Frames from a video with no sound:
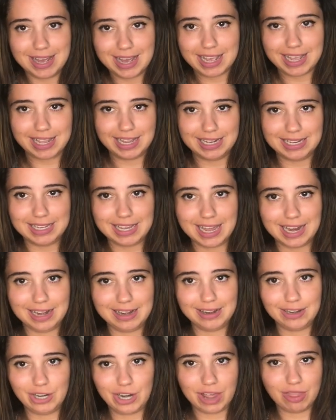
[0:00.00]

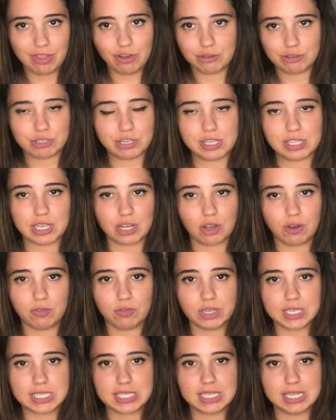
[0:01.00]
genial las dos cositas que os
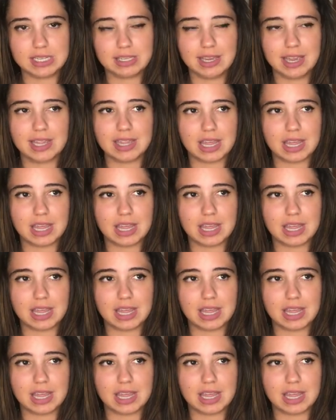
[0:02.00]
voy a enseñar.